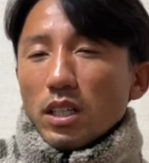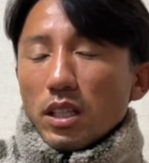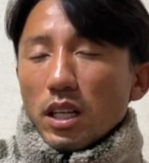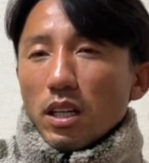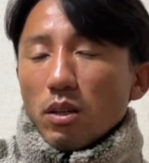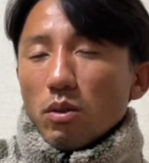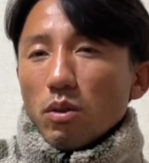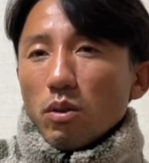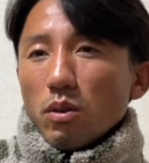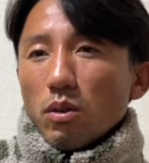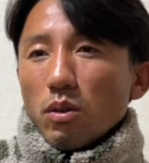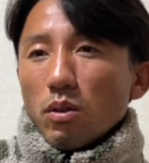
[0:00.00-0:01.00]
ね、
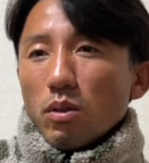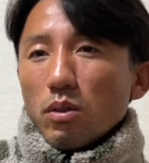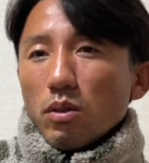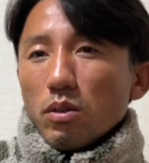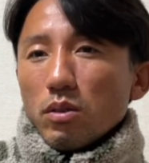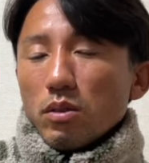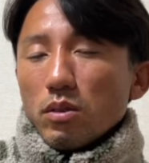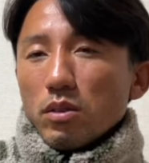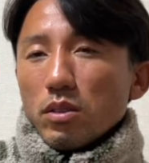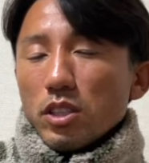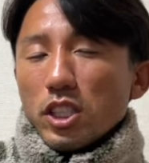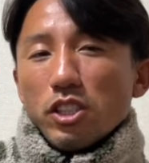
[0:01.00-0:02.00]
こ
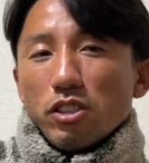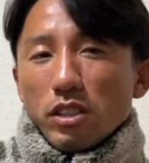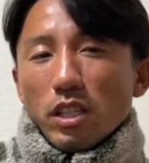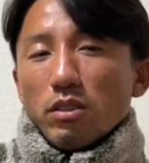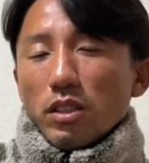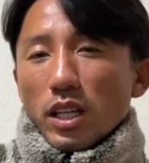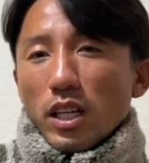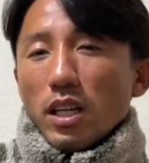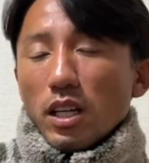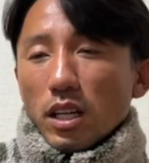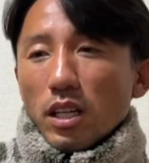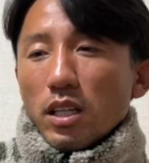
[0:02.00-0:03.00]
う、人種なの
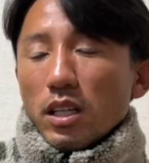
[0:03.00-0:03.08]
で、